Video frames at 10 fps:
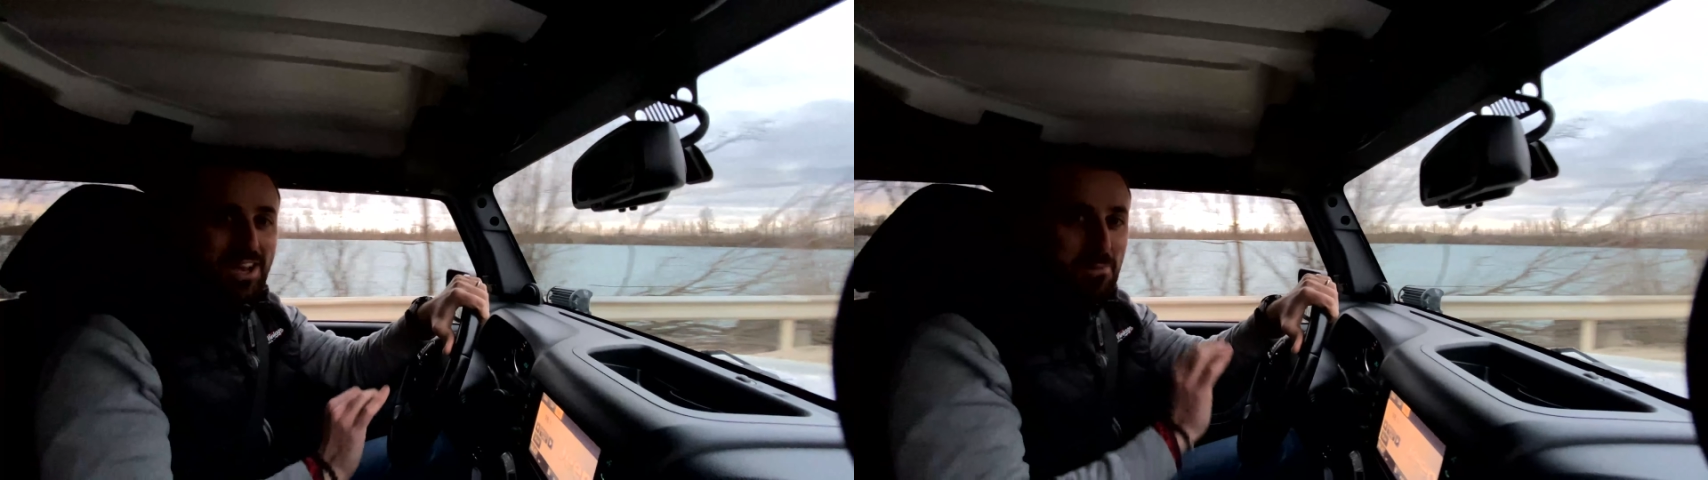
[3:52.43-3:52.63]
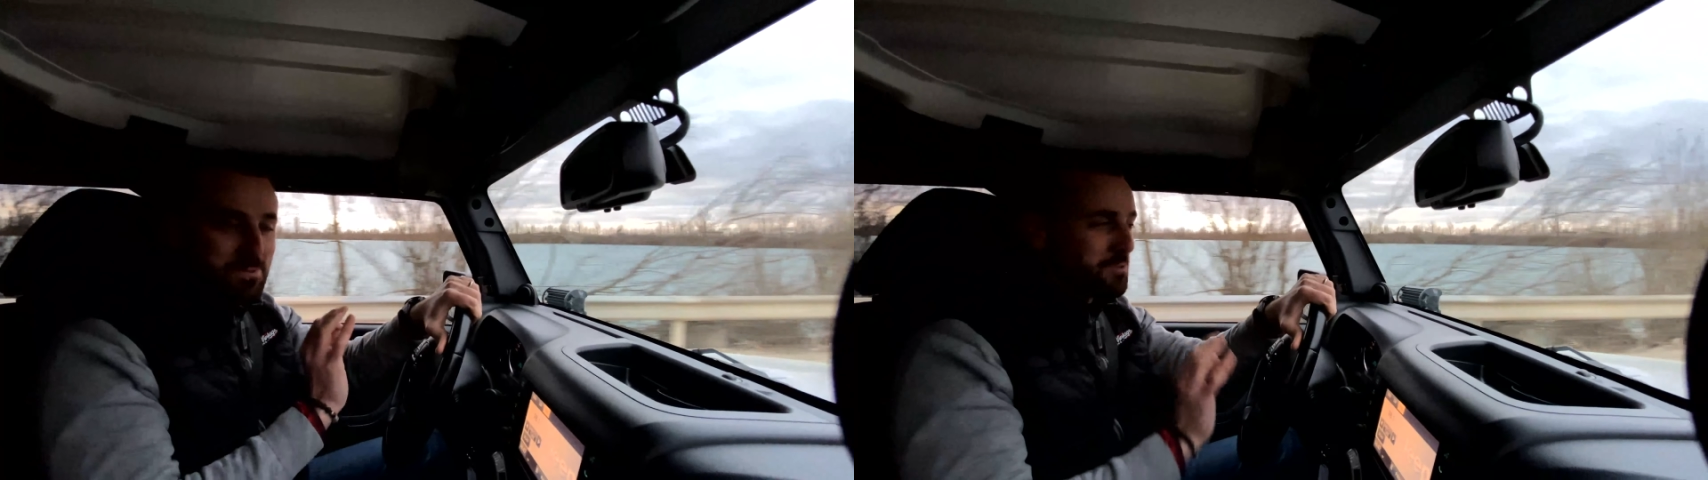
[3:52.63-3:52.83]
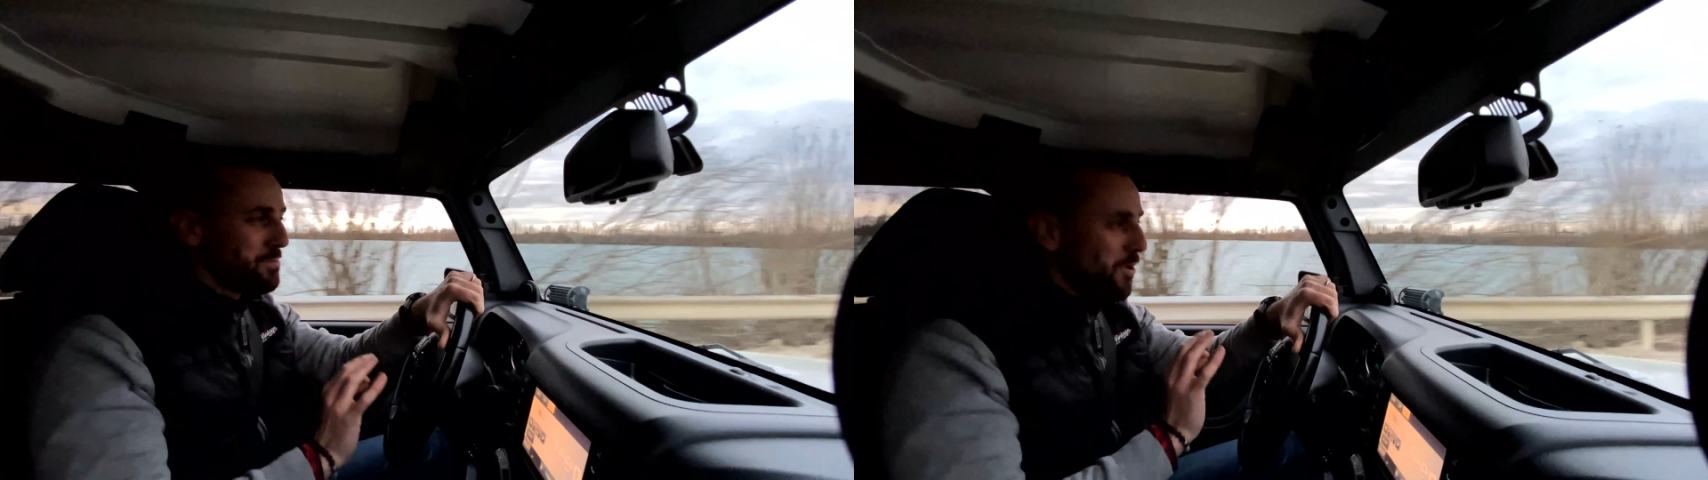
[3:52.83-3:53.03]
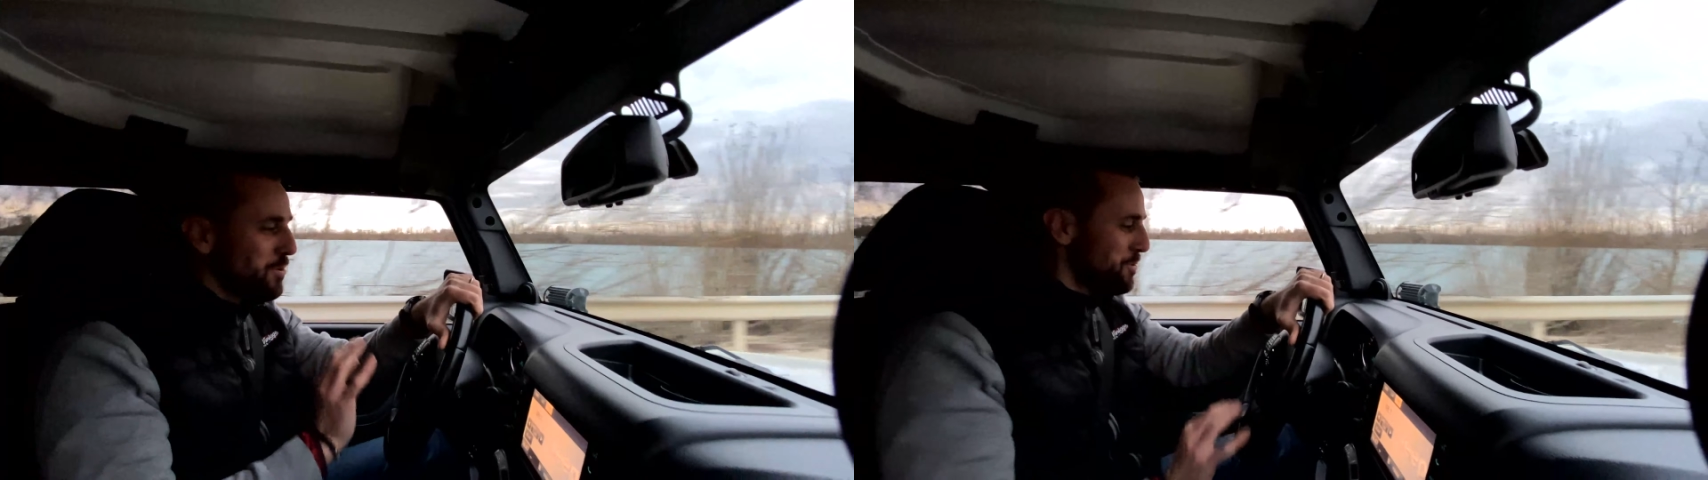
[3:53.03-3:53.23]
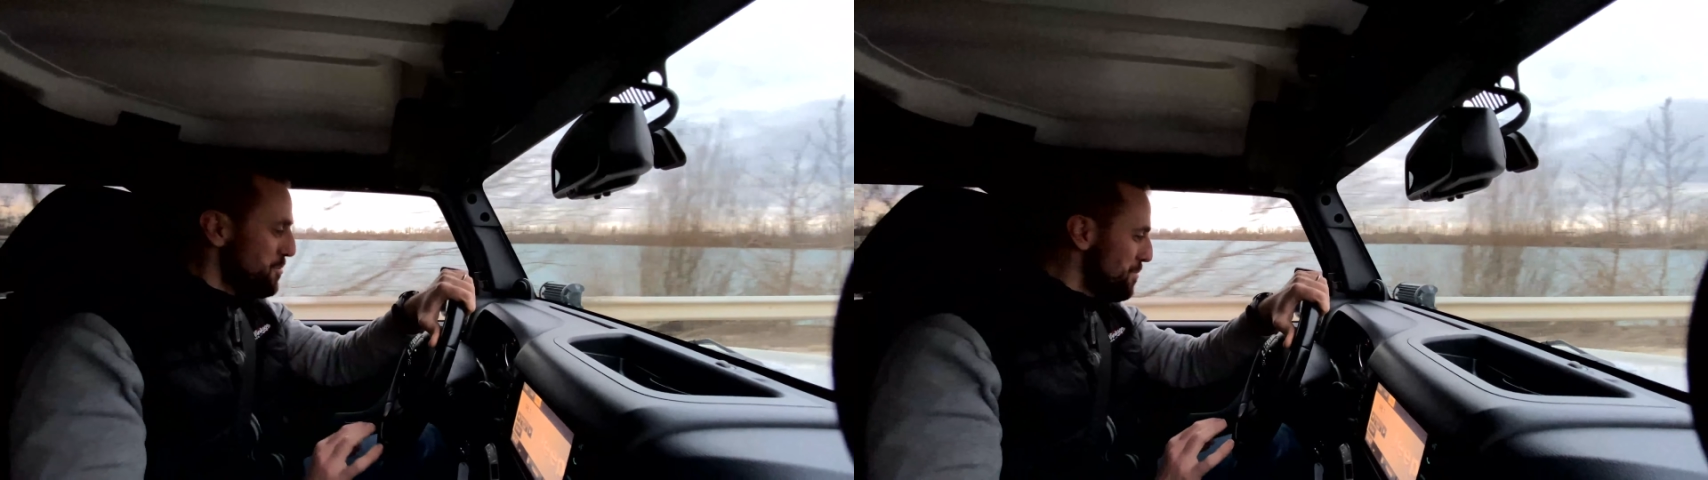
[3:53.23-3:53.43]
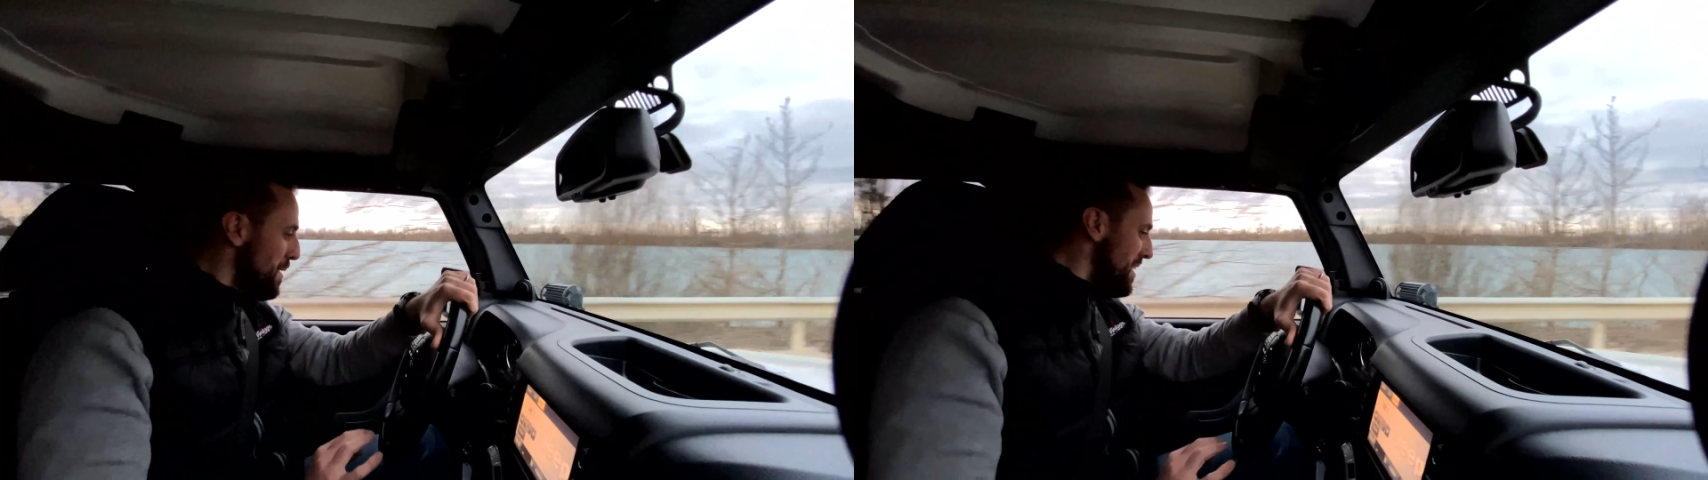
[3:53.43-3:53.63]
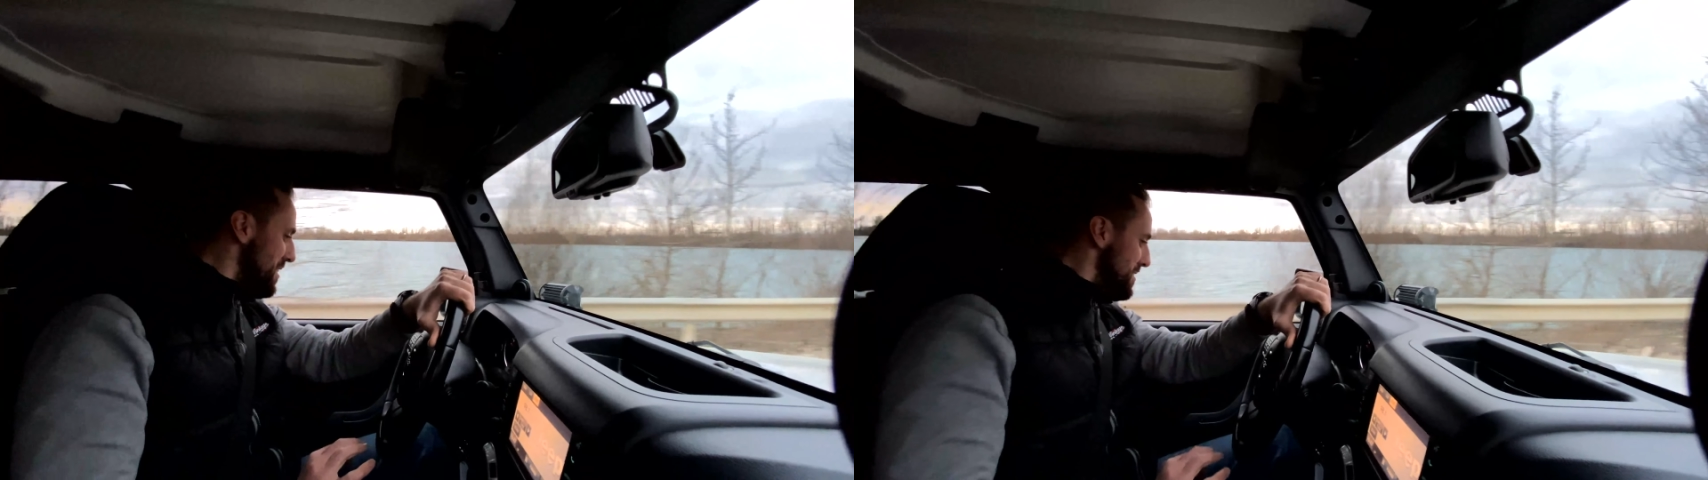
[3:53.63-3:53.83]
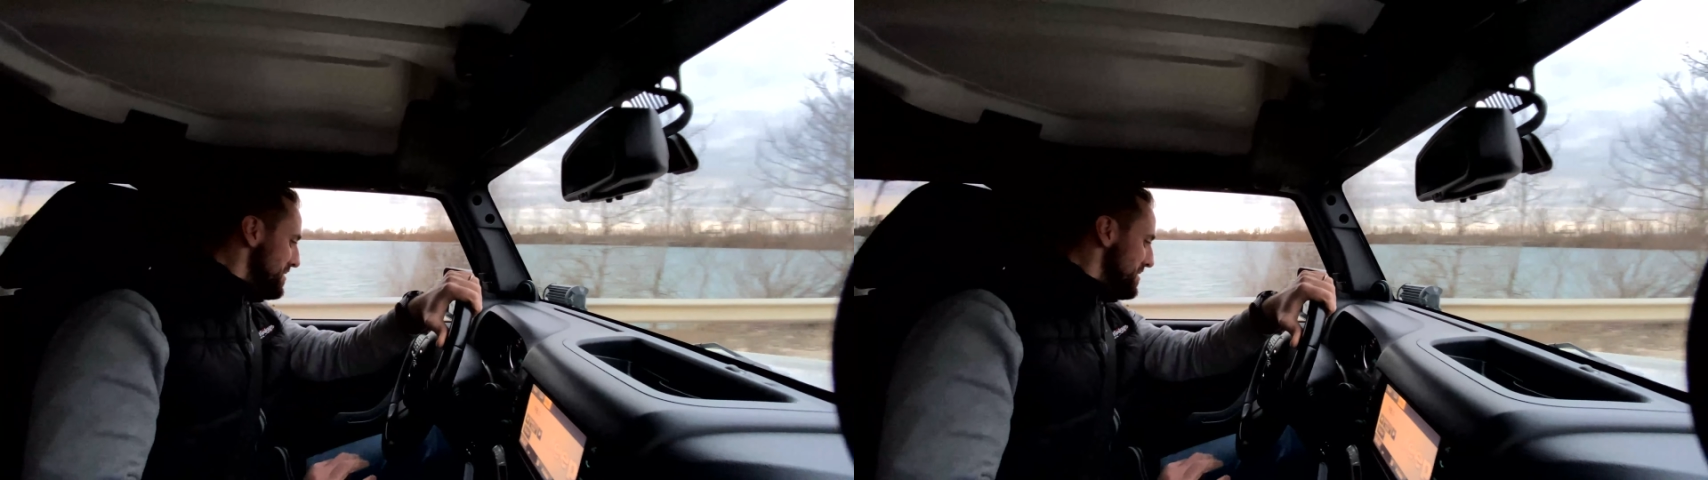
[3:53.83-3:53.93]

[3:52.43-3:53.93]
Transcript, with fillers: absolument nulle part.